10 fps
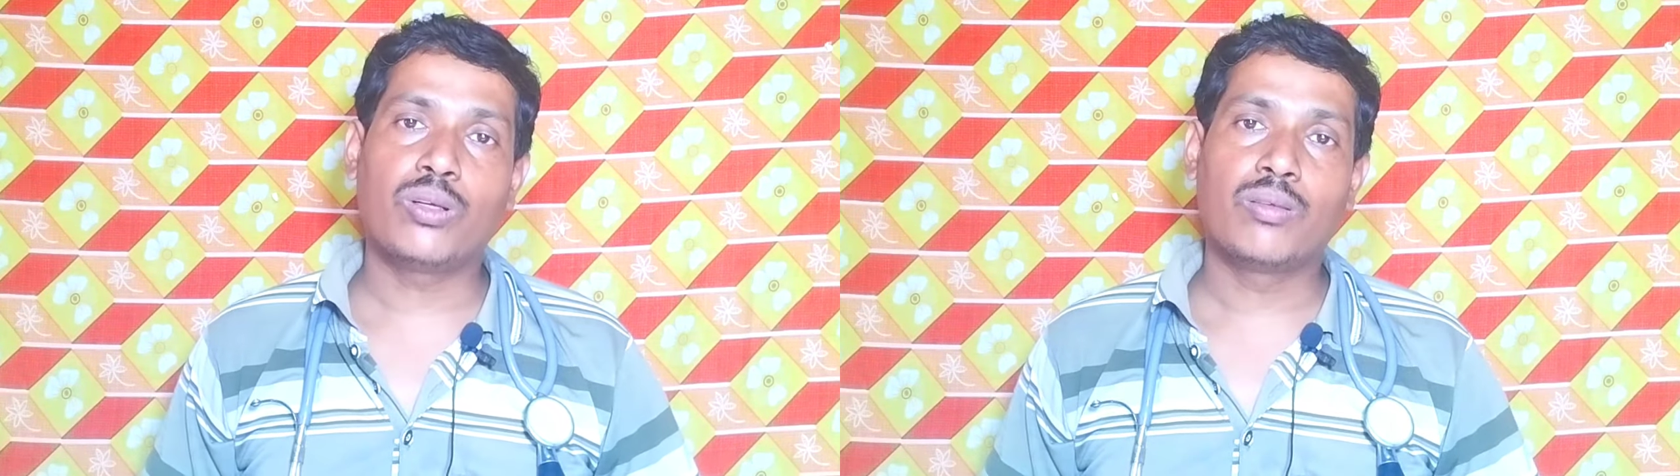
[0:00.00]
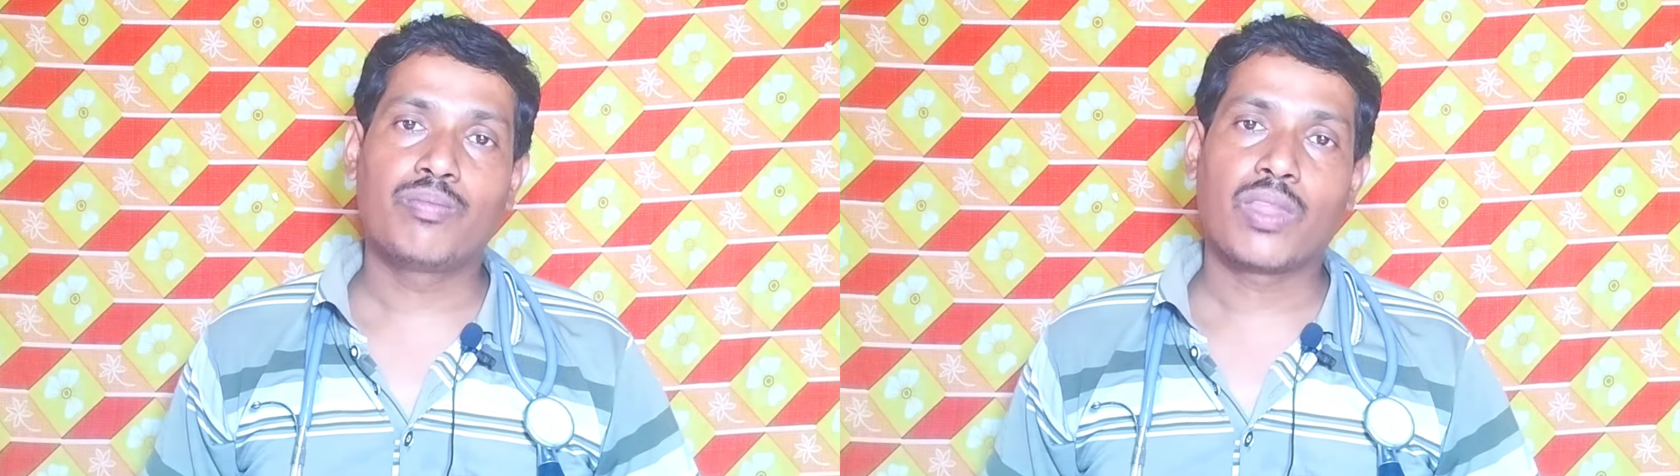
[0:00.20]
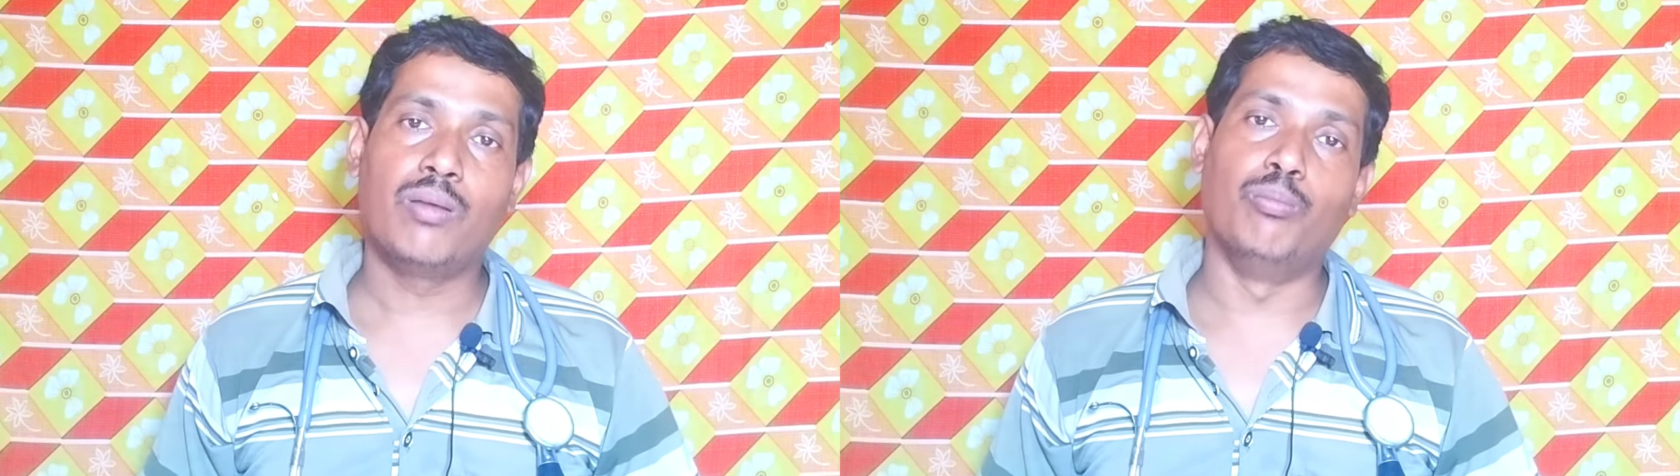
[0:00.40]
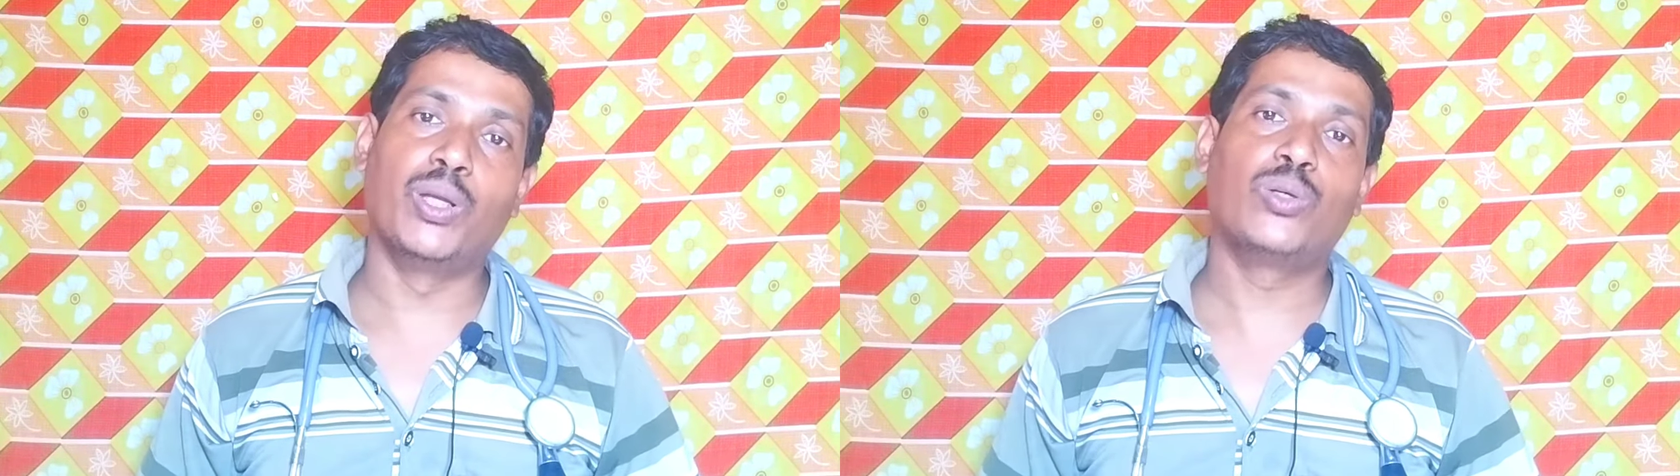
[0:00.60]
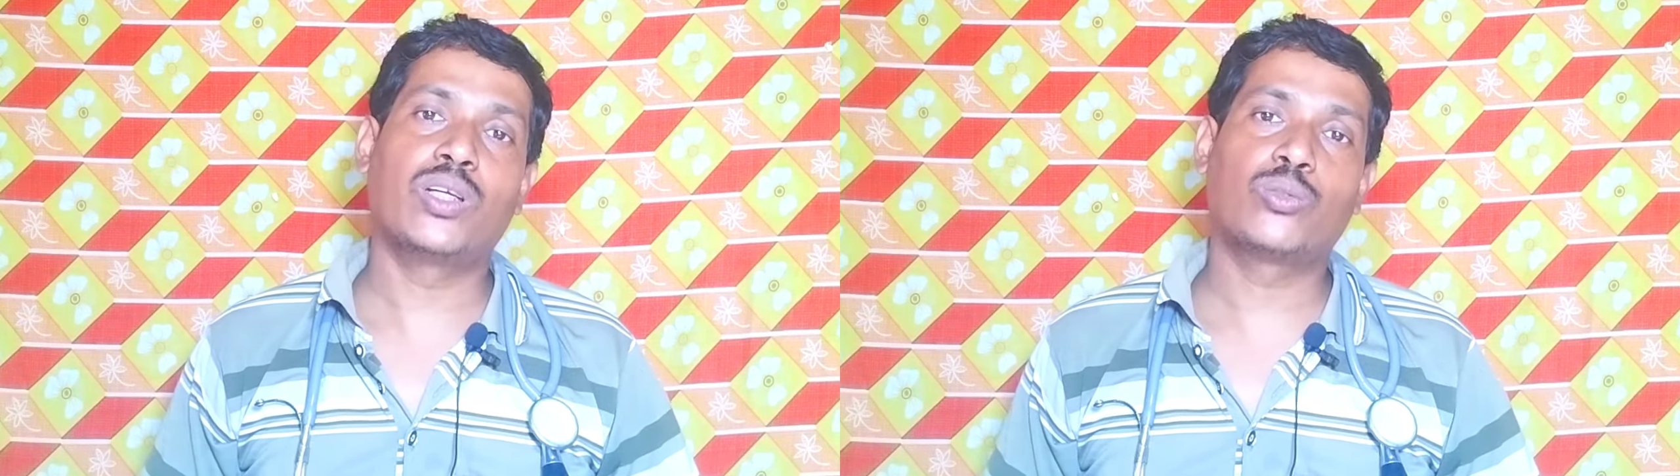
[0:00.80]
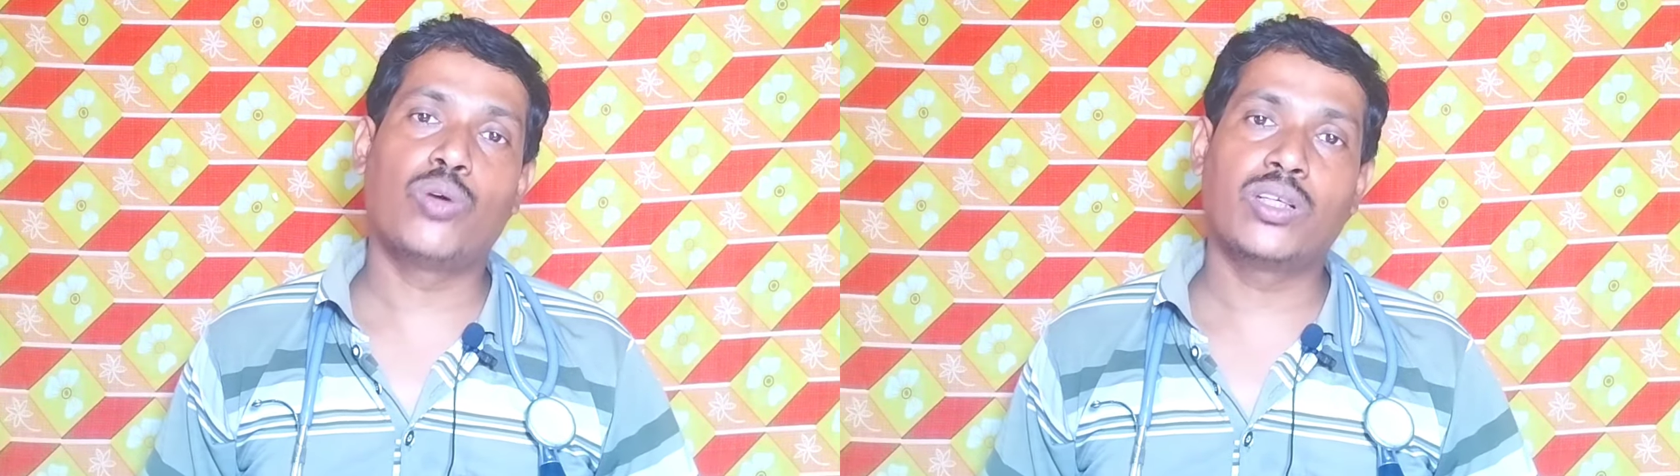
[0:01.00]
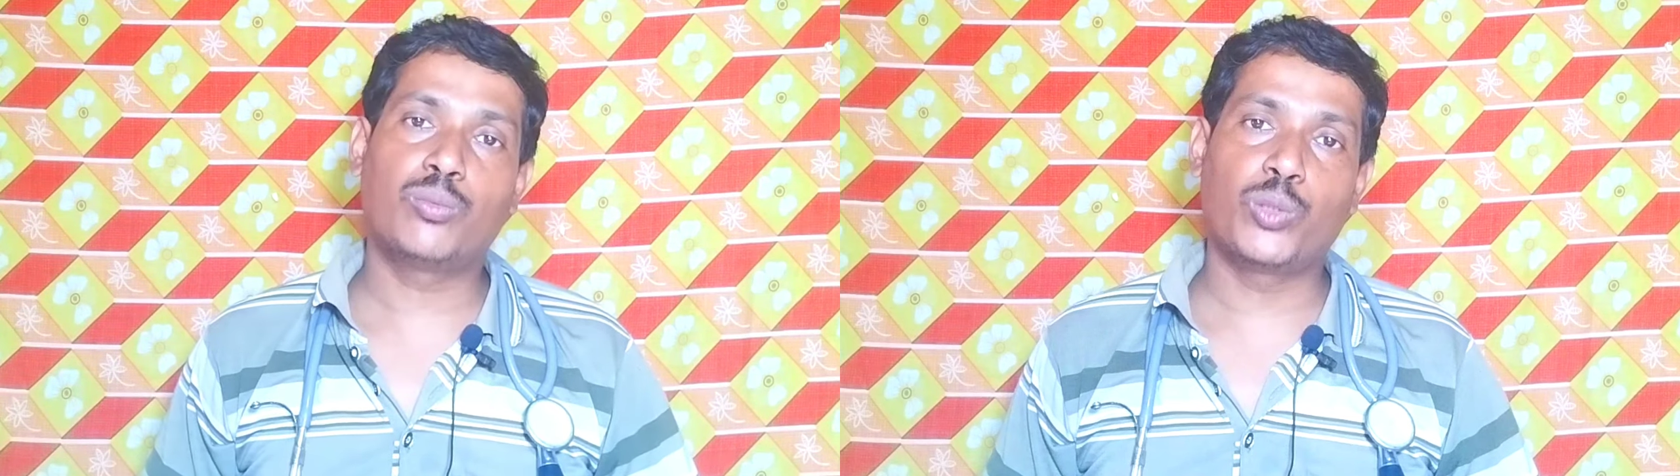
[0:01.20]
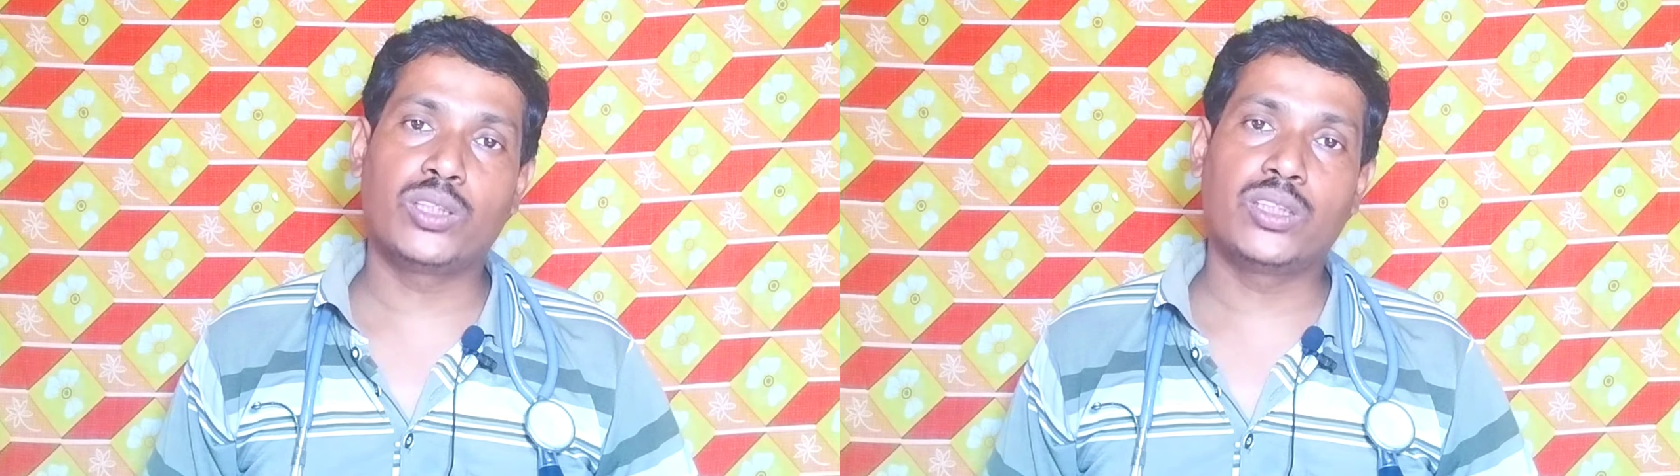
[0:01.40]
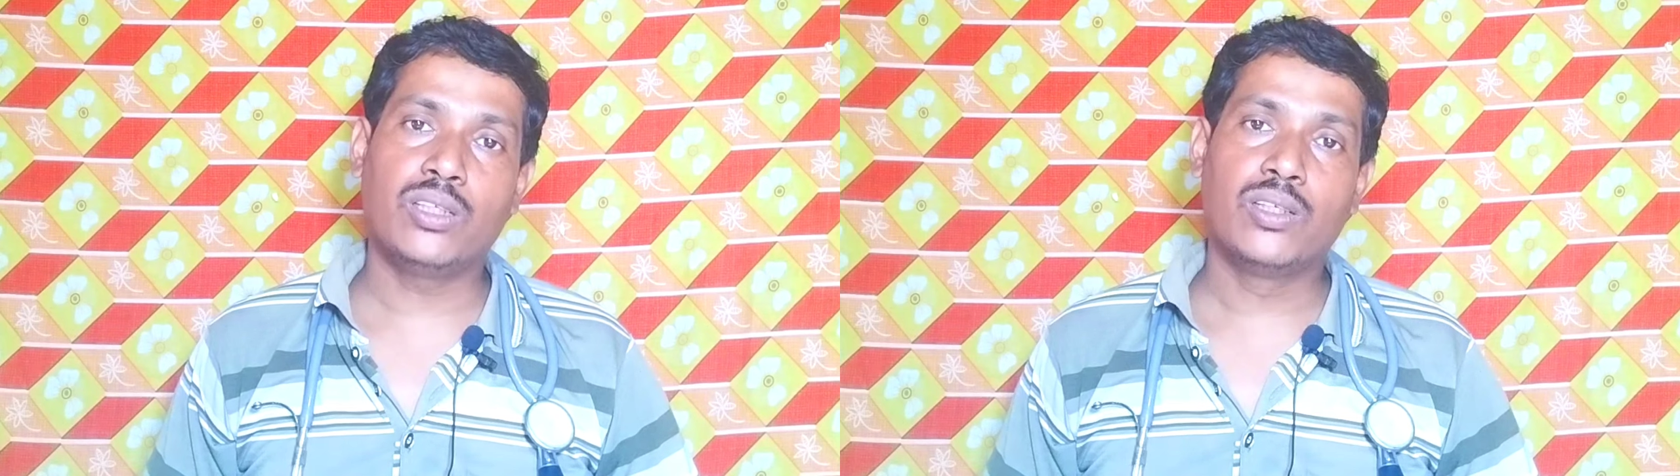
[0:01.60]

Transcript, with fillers: করুন বেলুনা টু হান্ড্রেড পর